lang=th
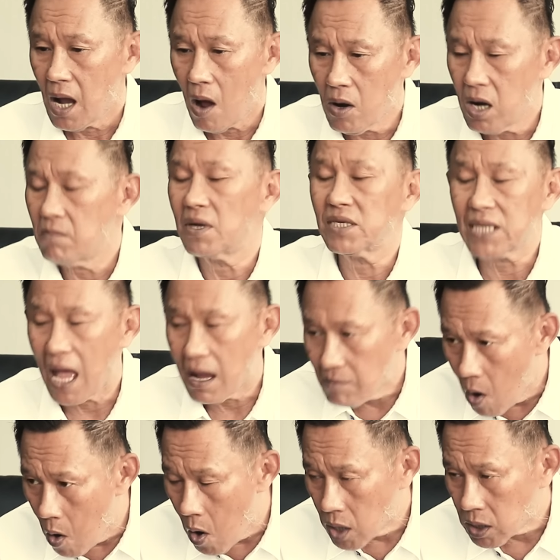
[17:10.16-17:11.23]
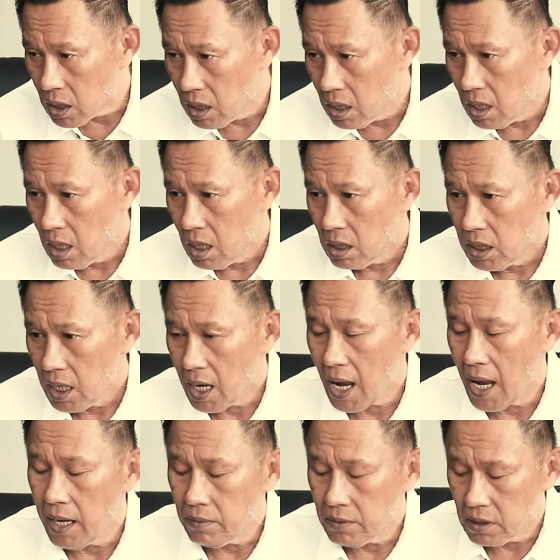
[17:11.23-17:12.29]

เอาเงินมาสร้างโบสถ์ยังไง